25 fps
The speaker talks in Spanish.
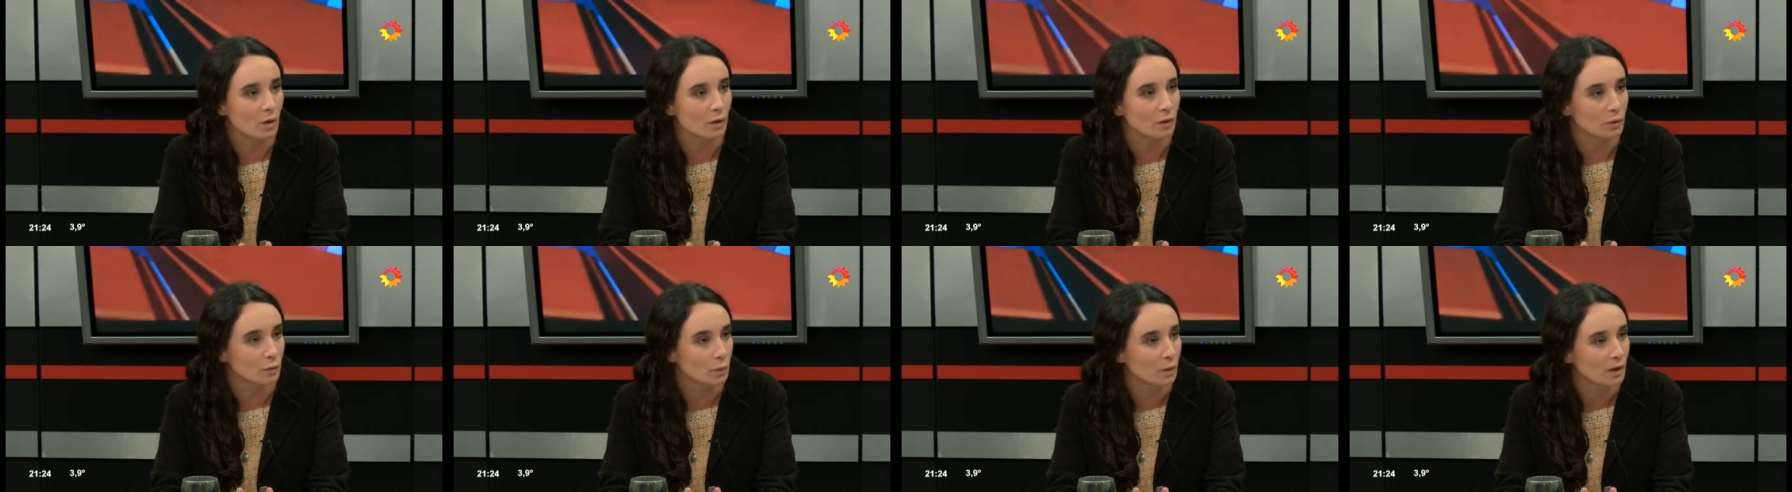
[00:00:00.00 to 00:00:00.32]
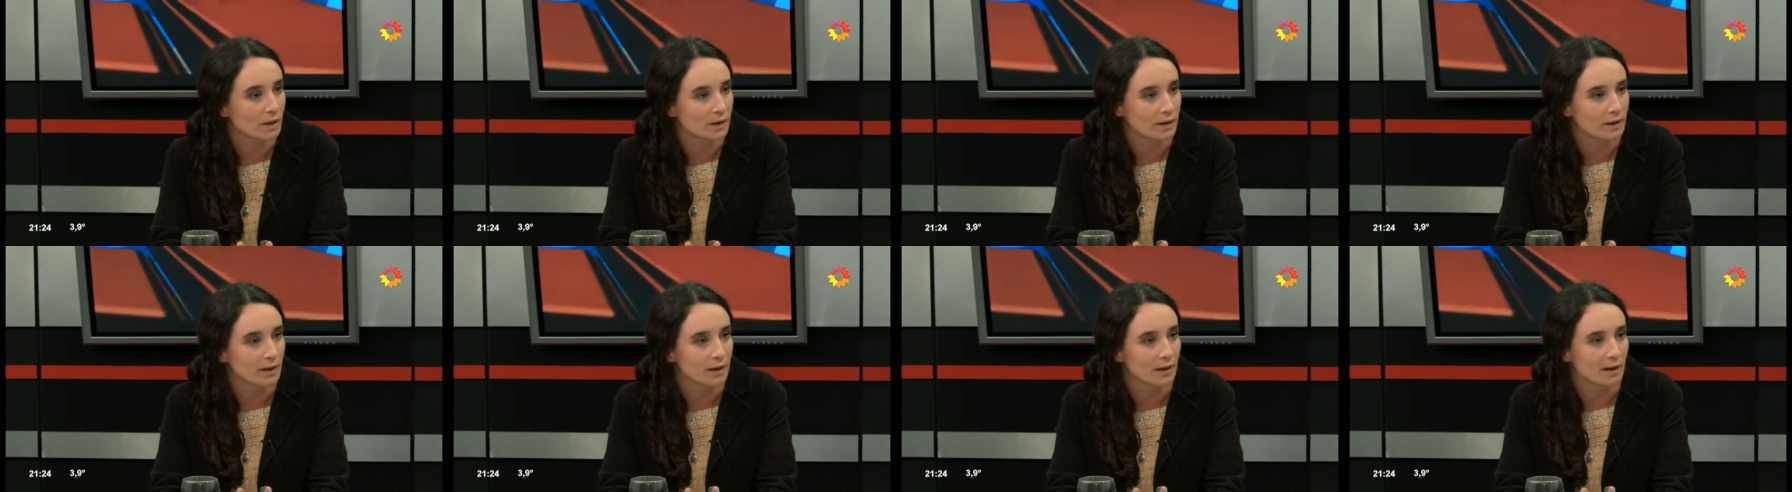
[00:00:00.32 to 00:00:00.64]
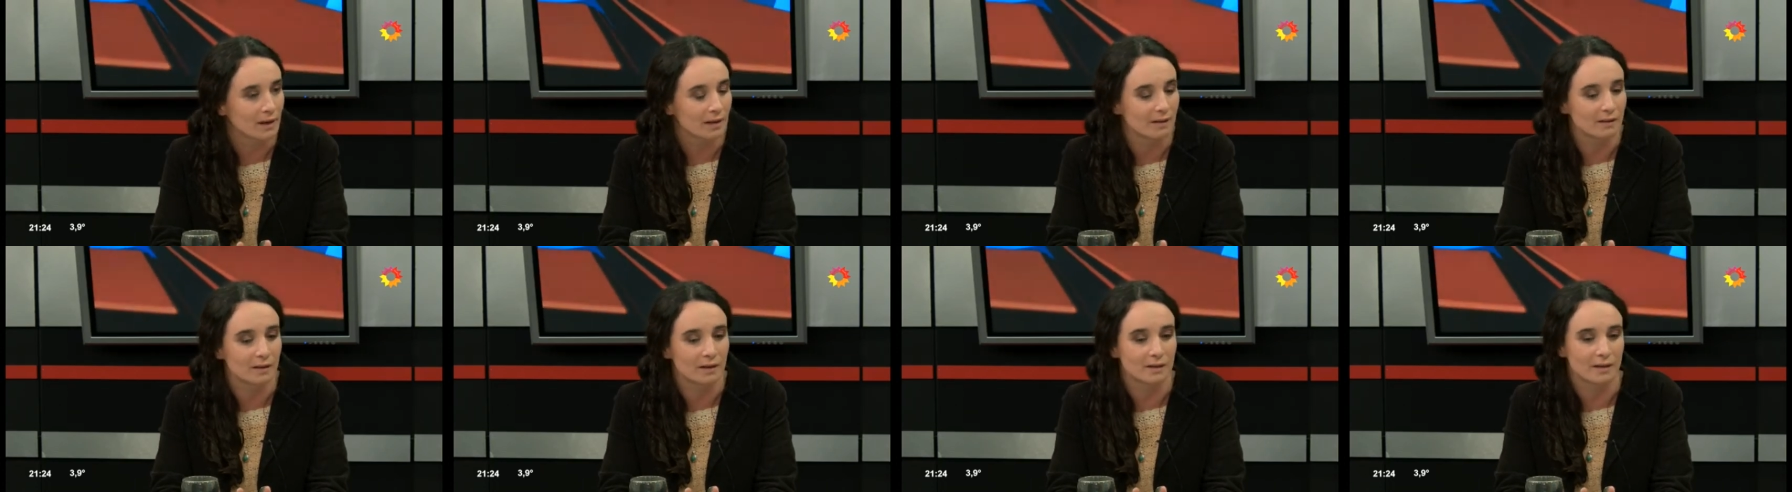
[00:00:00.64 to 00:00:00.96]

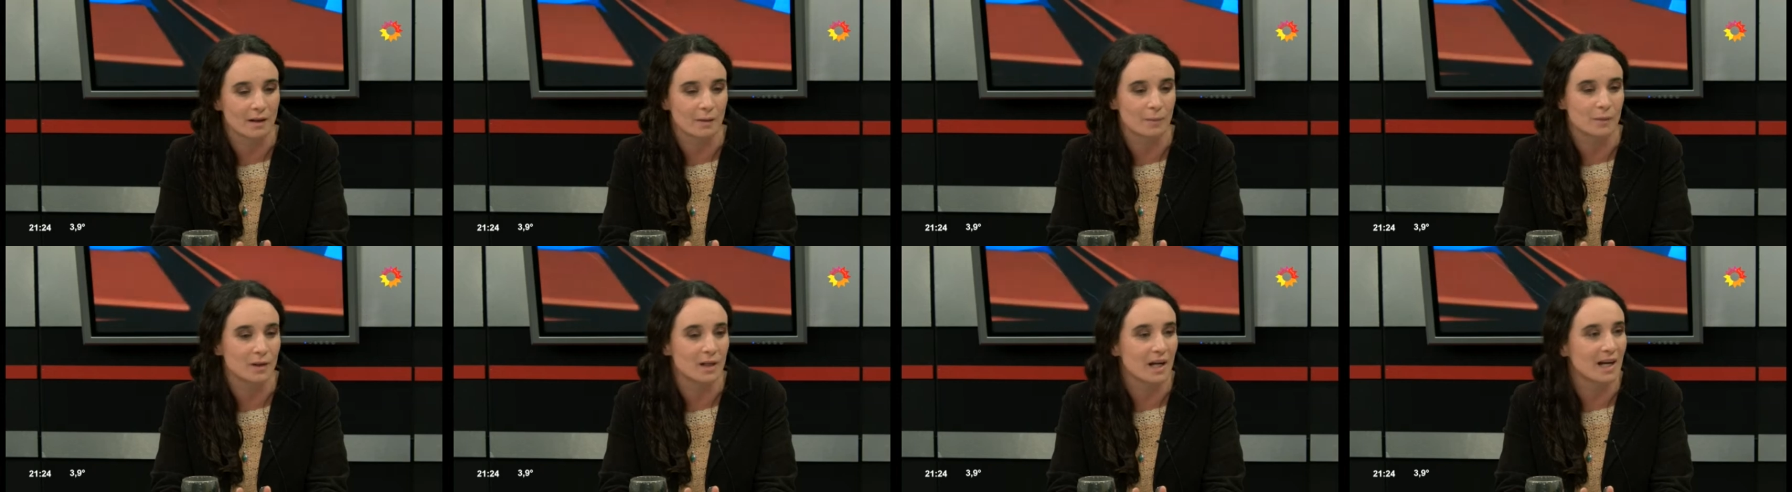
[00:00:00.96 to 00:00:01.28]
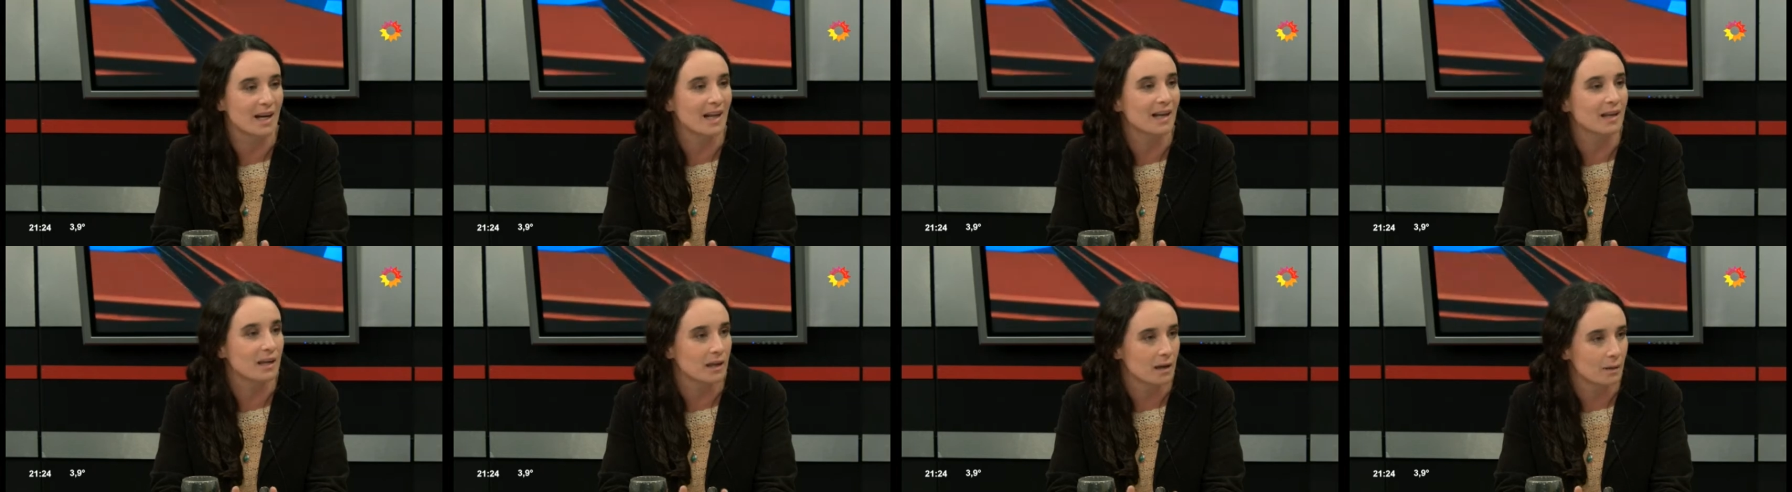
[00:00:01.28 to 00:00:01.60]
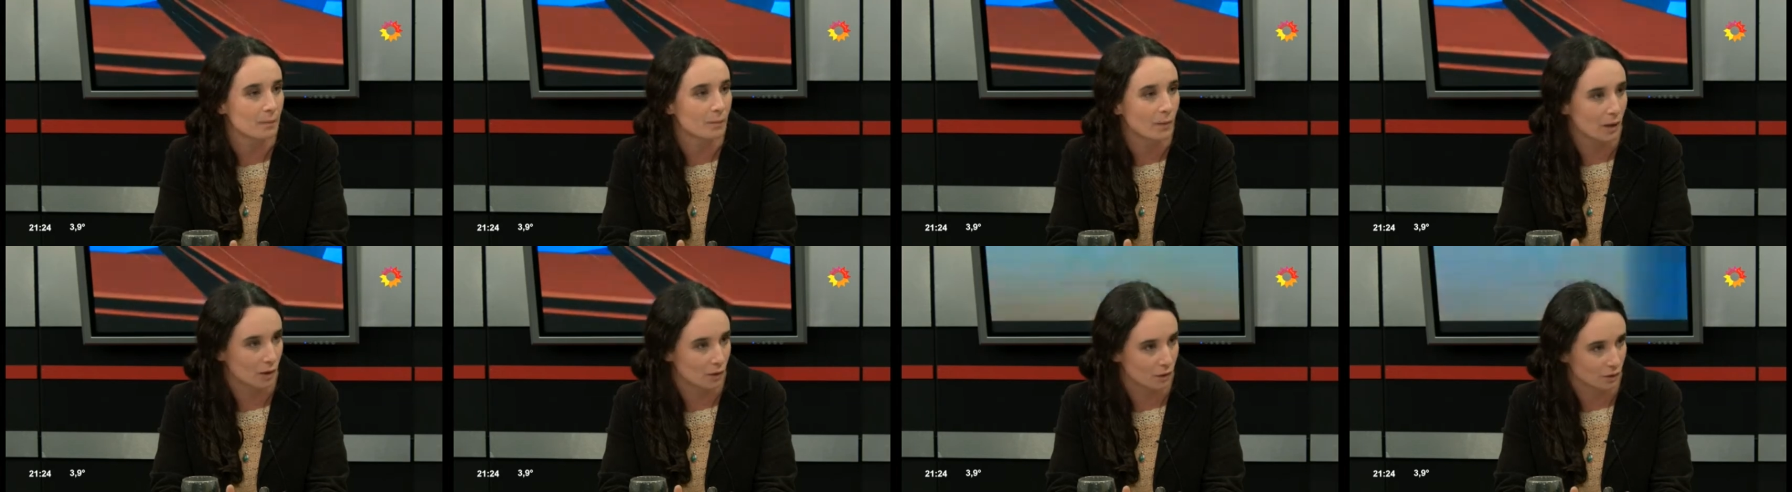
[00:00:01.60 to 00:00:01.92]
actuante en determinar a
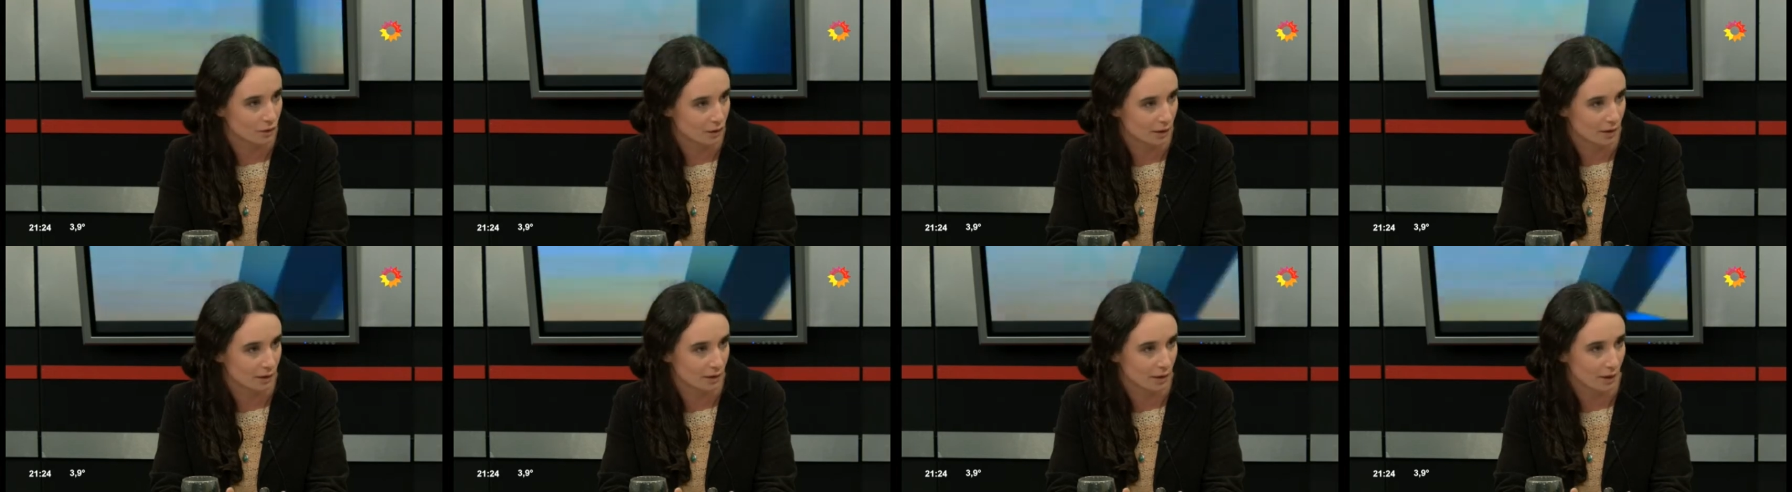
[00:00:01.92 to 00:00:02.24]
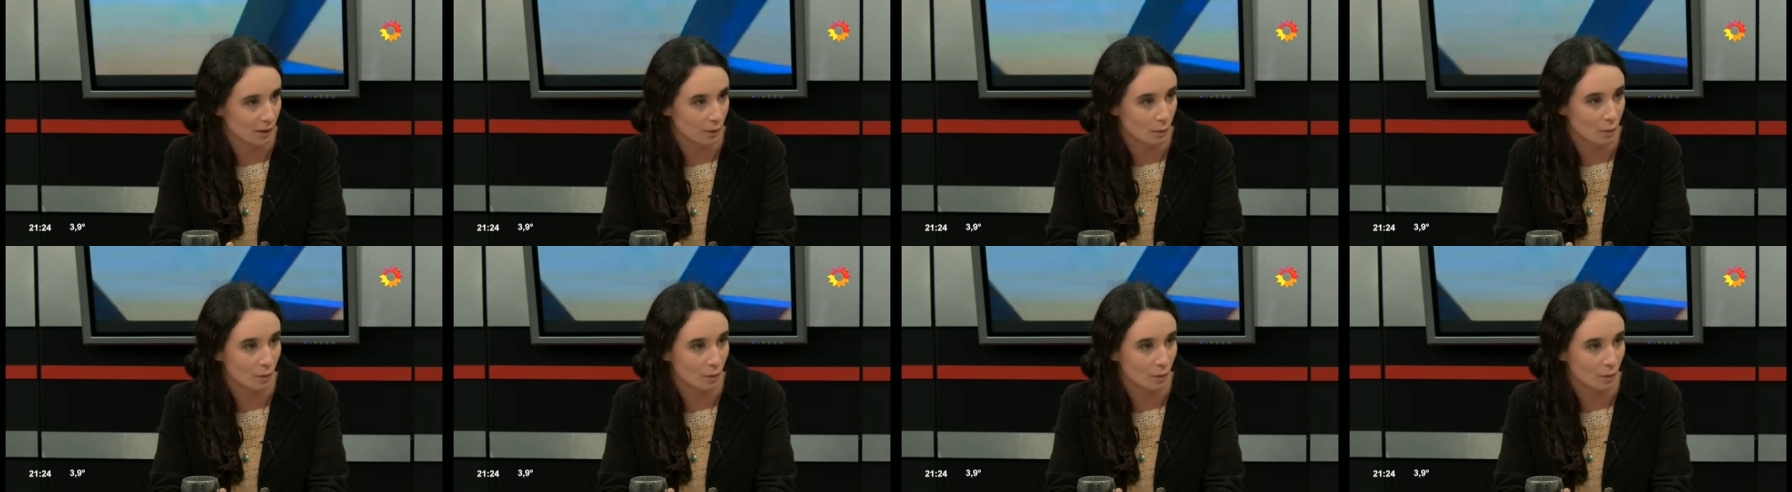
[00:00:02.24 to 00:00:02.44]
quién va a contratar.